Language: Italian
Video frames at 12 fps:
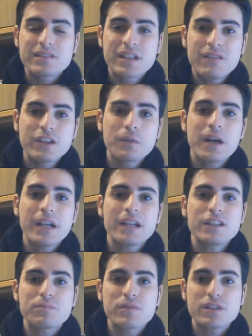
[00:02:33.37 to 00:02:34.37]
scrivendo magari
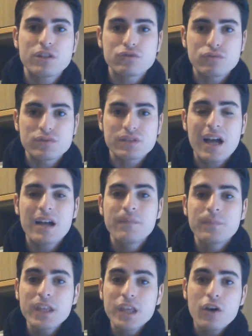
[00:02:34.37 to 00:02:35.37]
la risposta giusta,
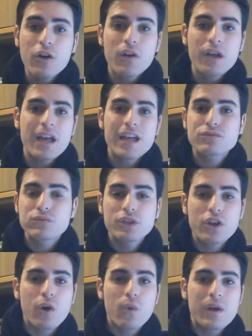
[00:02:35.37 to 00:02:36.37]
io eh,
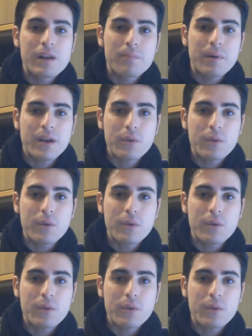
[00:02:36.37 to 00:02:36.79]
escluderò quel,